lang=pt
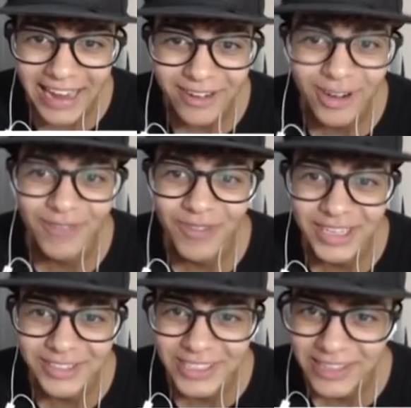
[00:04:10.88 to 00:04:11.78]
Eu gosto muito de
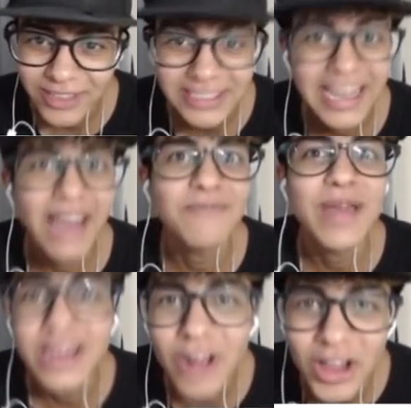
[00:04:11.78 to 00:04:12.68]
você. Você é a
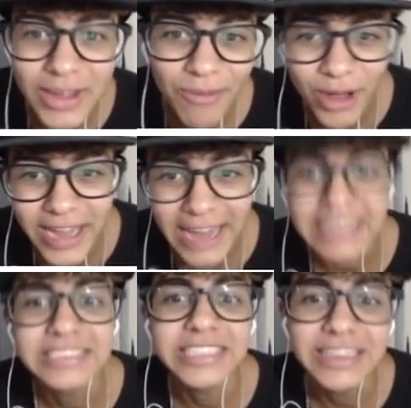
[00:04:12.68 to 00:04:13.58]
melhor namorada
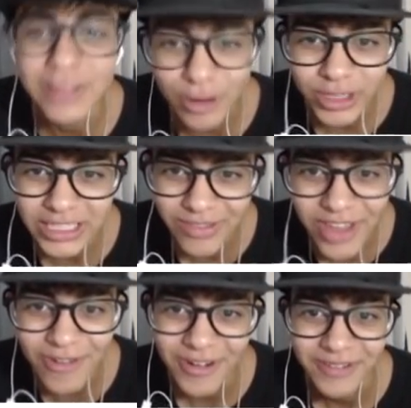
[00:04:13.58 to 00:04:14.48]
de todas, viu?